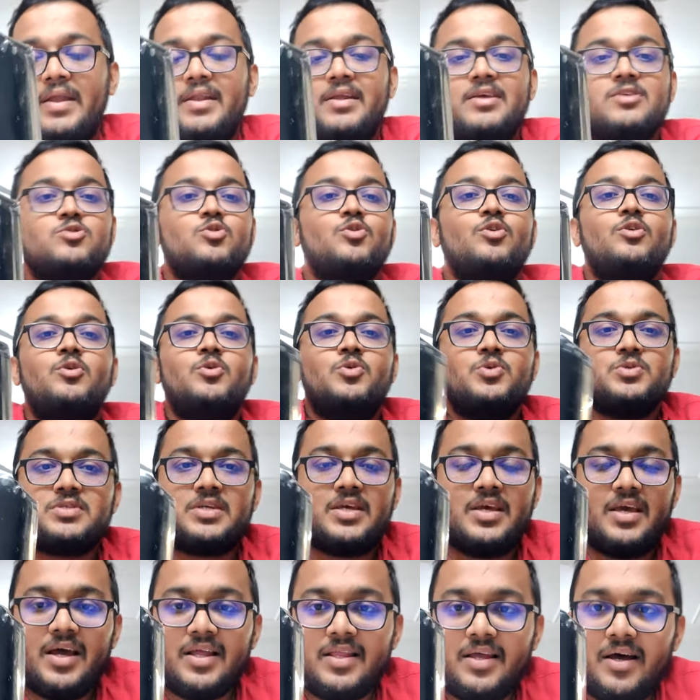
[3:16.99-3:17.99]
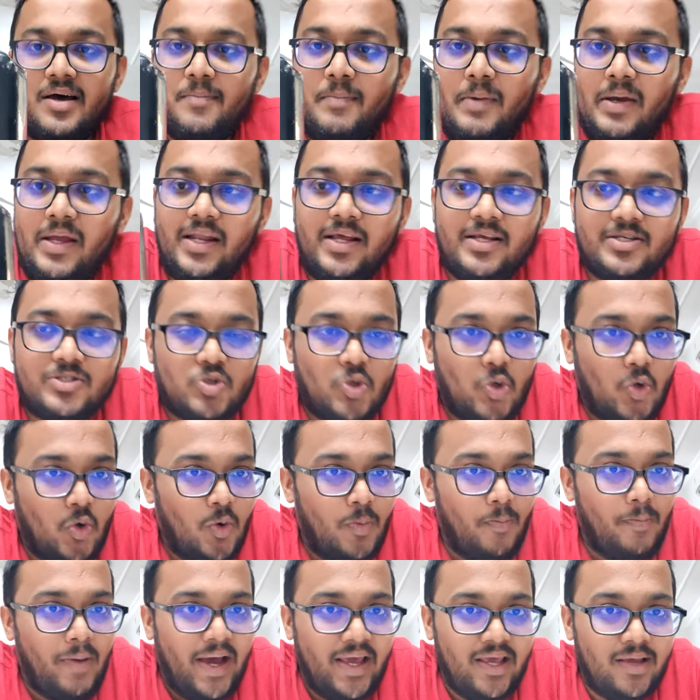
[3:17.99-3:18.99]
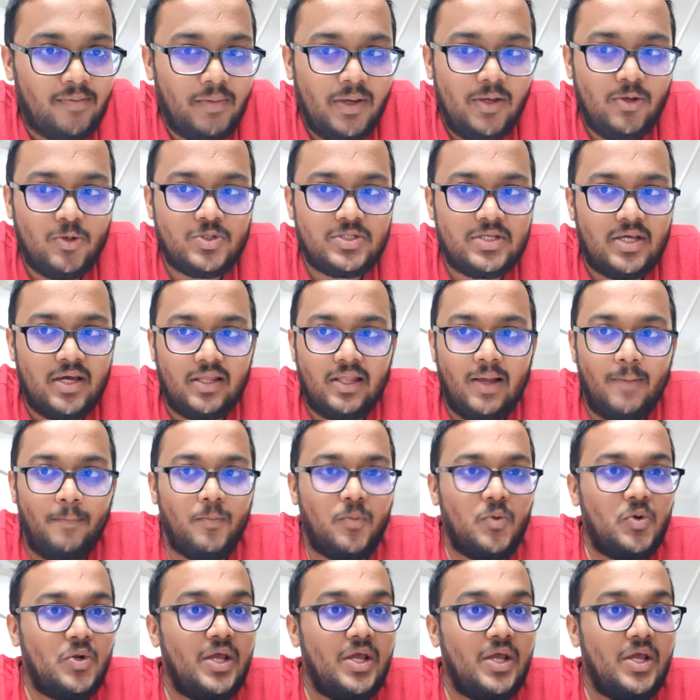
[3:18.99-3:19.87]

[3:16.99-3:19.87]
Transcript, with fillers: मैंने इसको यूज़ किया था मैंने इसको बाइक में यूज़ किया था